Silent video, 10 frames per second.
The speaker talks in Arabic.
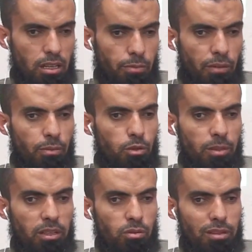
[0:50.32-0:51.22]
مش
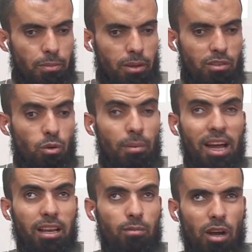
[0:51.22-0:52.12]
مدح وذم بس هو
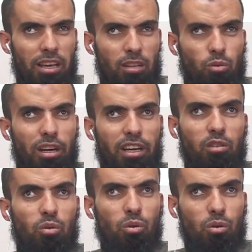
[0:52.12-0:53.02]
معنى معين
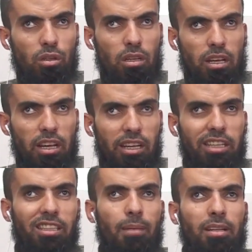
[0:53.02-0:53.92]
تؤكده
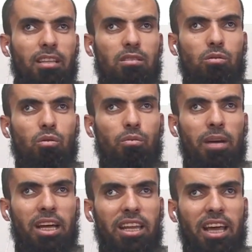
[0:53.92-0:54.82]
عندما تذكر
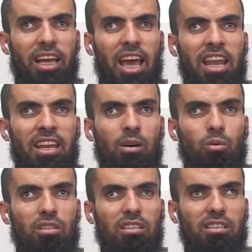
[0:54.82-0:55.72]
معنى
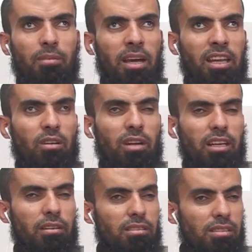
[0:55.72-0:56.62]
كانه ضد المعنى ده
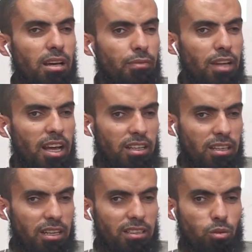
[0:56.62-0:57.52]
ولكن ظهر في
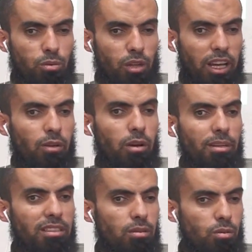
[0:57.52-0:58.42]
الحقيقه انت كنت متخيل انه
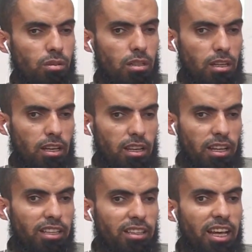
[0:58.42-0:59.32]
هيبقى ضده
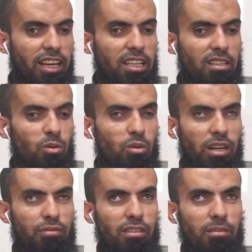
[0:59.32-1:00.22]
لكن تاكدت ان هو
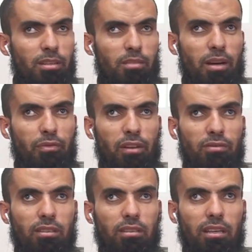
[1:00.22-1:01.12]
نفس ماشي معاه في
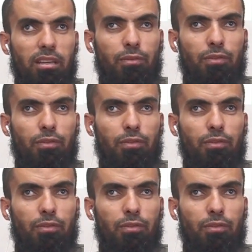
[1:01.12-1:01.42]
نفس الطريق